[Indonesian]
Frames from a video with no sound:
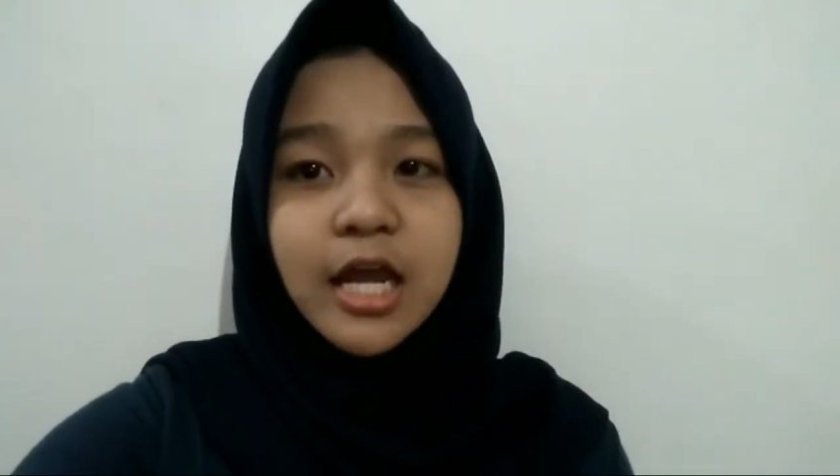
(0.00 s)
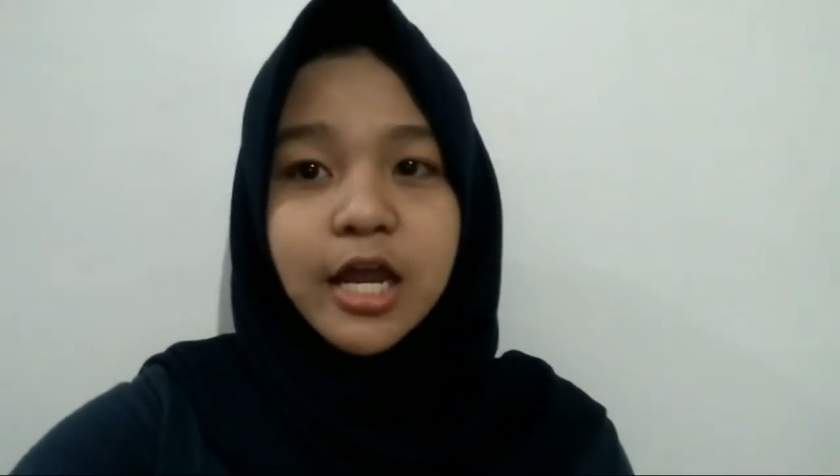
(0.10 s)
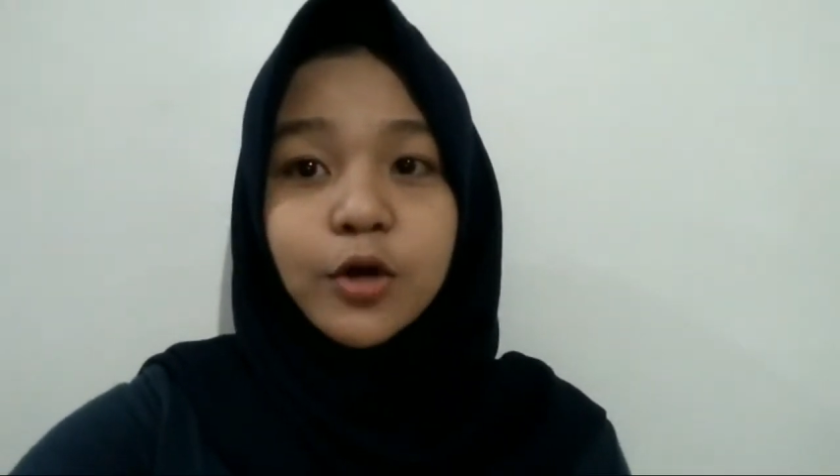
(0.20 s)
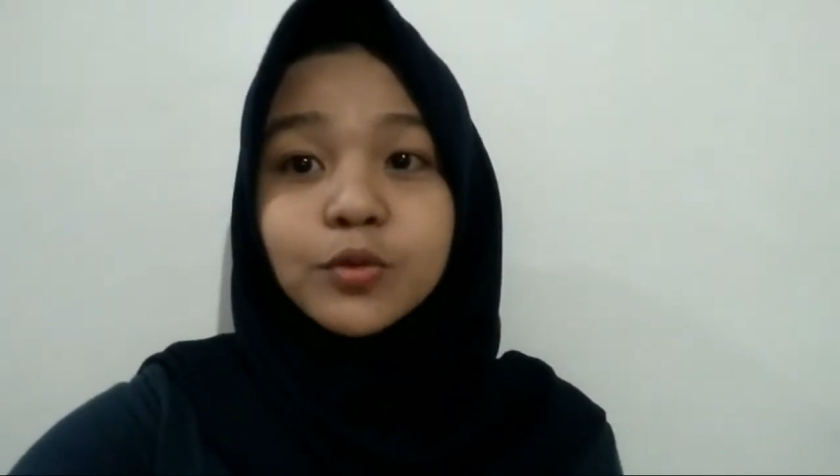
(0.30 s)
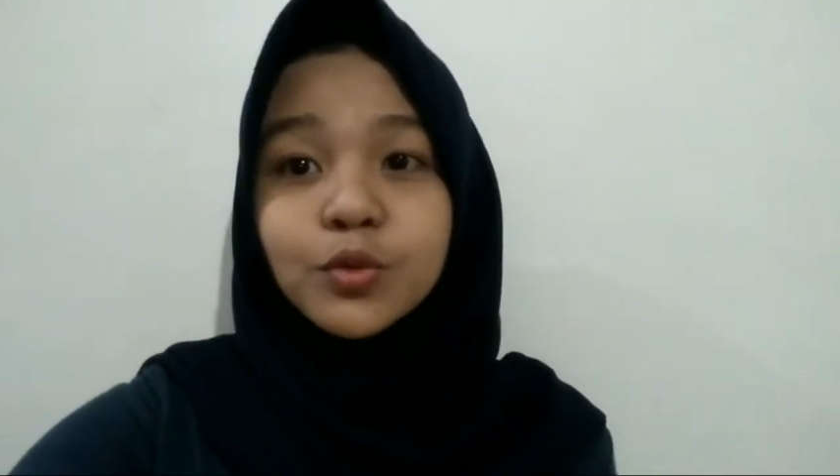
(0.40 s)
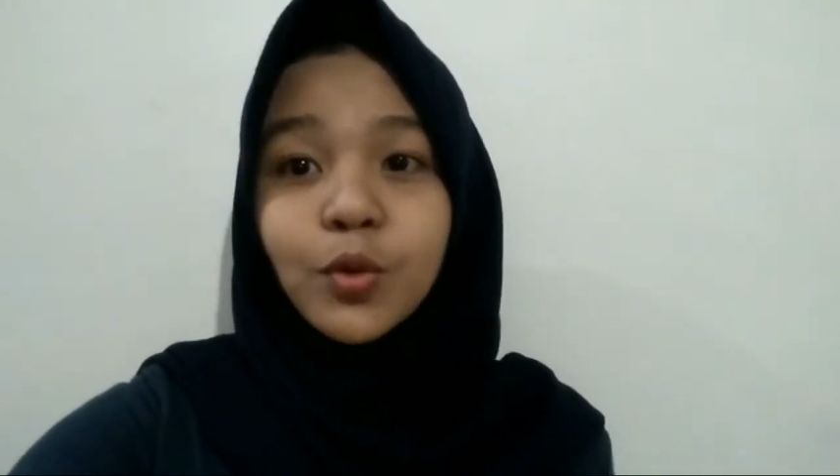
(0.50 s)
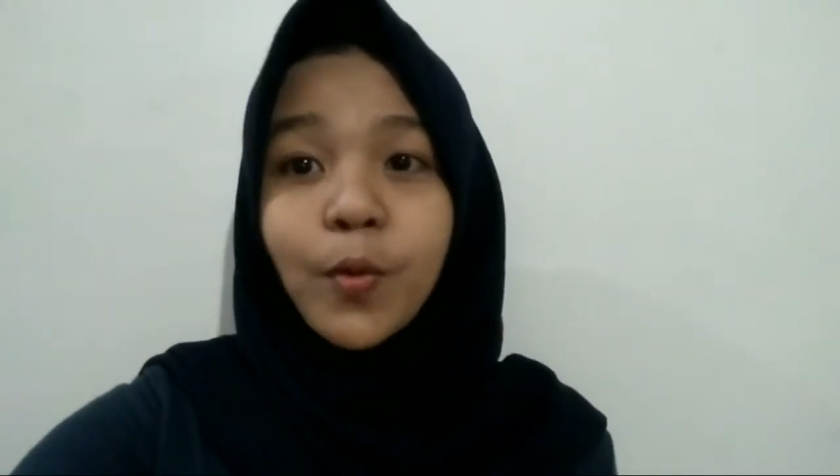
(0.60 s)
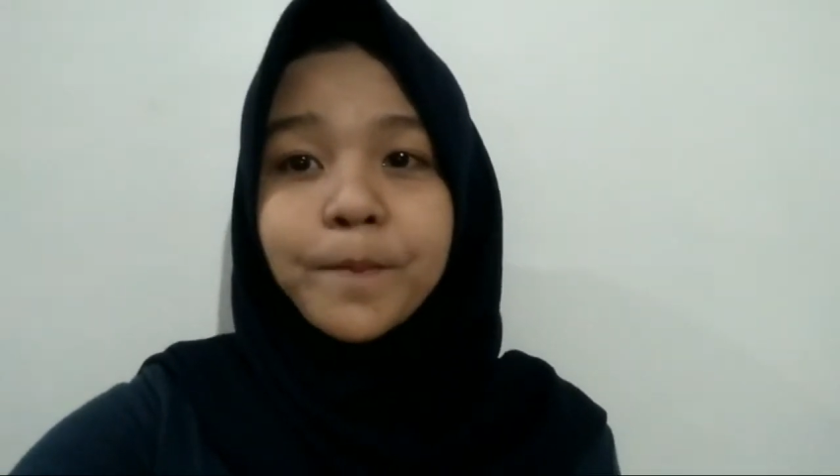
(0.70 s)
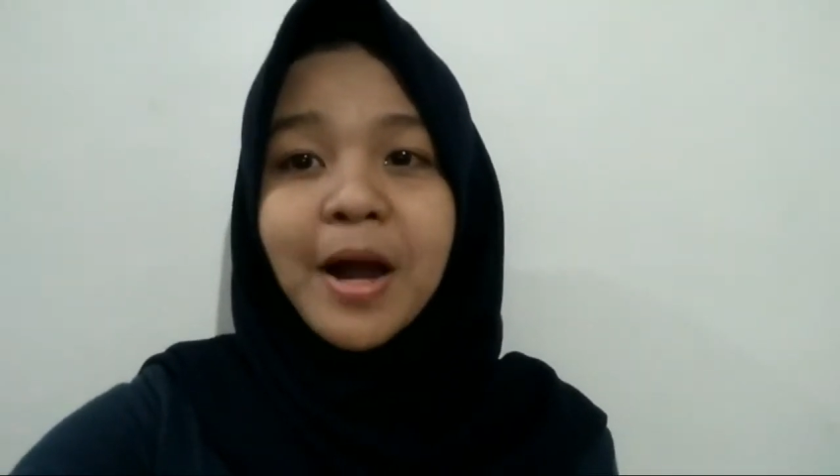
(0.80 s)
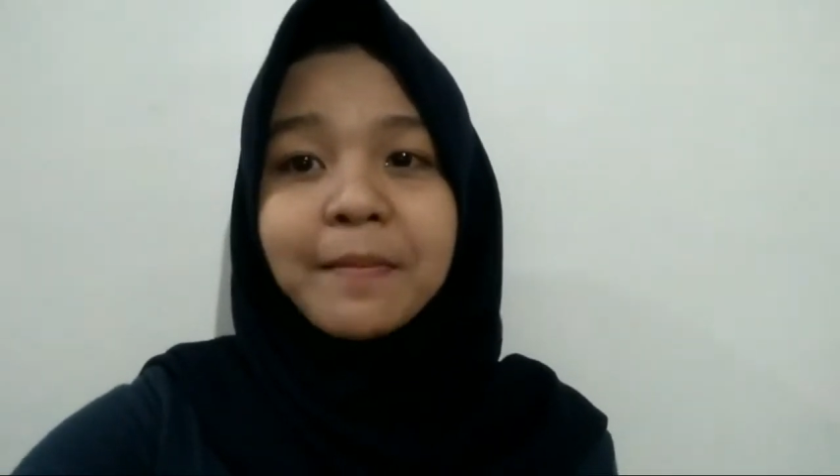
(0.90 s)
saya
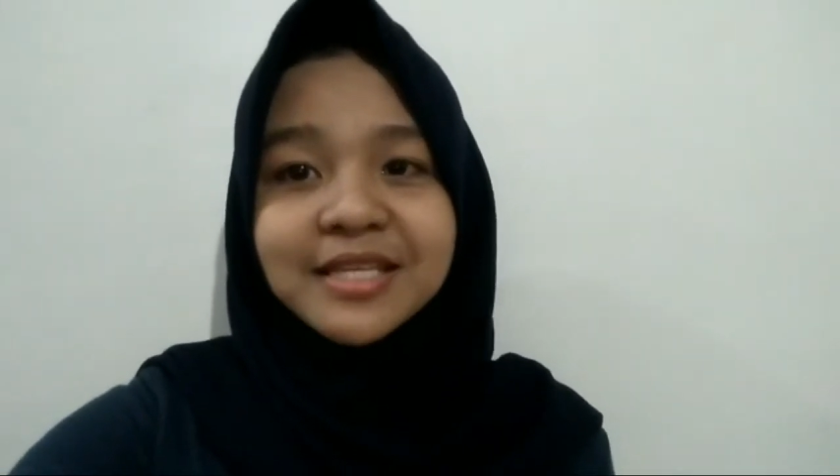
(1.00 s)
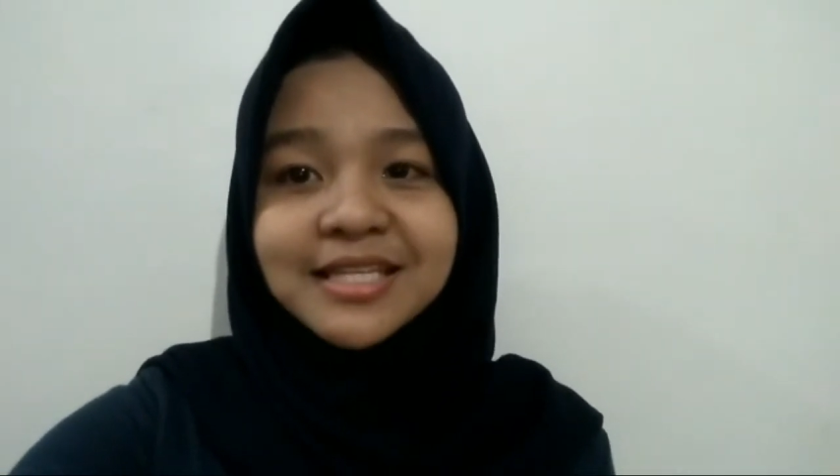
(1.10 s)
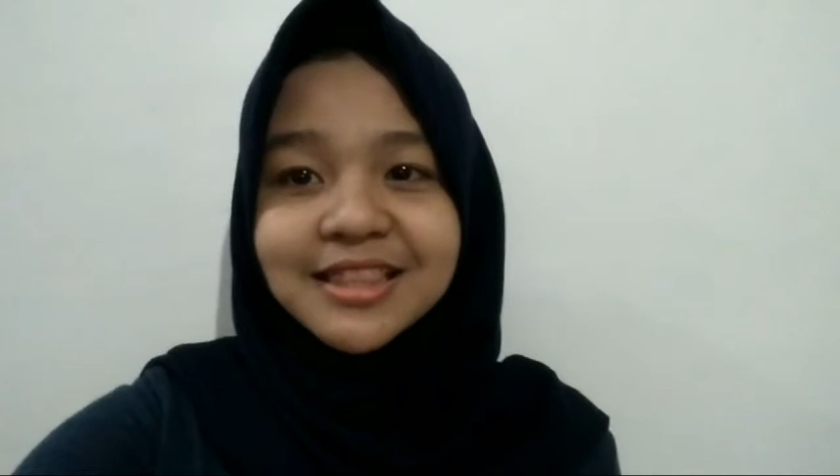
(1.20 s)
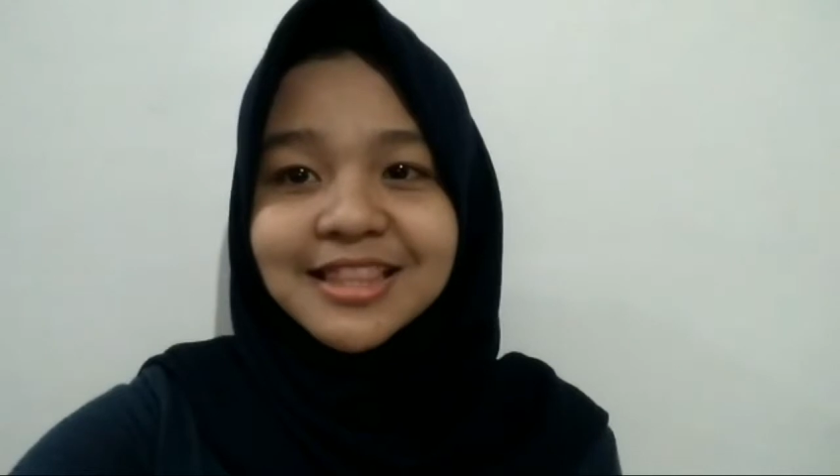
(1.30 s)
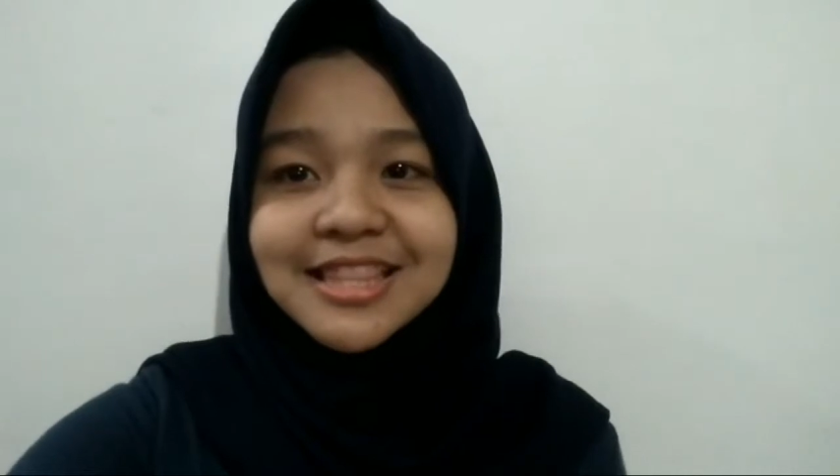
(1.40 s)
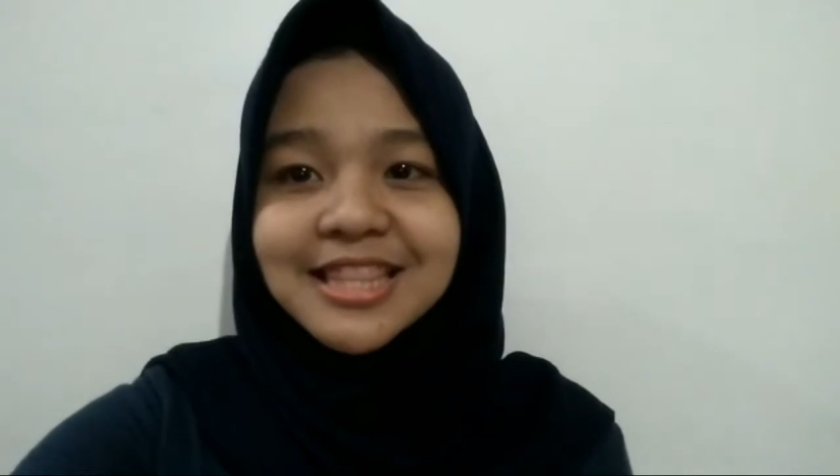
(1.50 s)
untuk pamit.